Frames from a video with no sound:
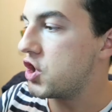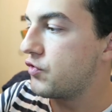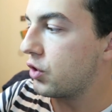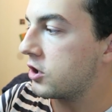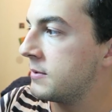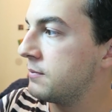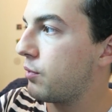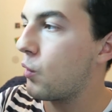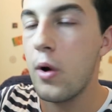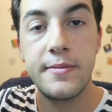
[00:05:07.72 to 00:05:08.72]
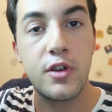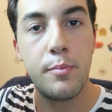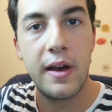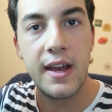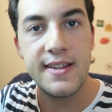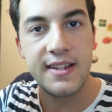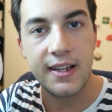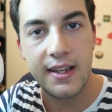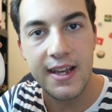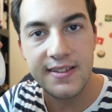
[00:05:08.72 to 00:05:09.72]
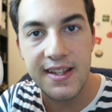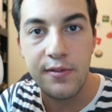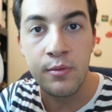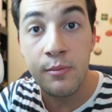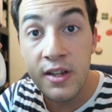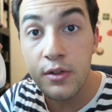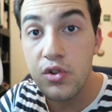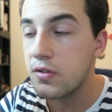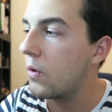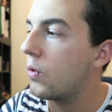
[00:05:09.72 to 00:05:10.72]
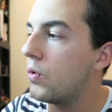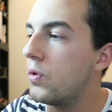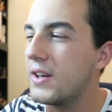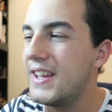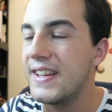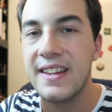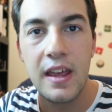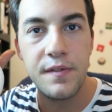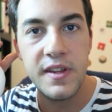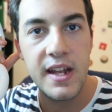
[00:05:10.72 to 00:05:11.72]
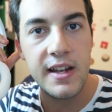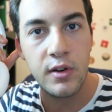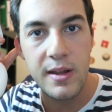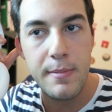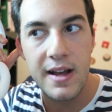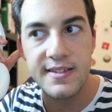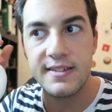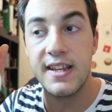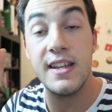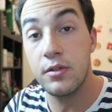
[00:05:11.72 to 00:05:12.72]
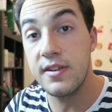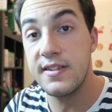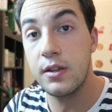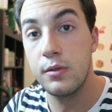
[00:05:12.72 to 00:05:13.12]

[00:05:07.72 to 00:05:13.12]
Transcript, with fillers: Euh, je vous le recommande pourquoi Parce que pareil, c'est un casque qui vaut moins de 200 euros, qui est très fidèle dans les basses et dans les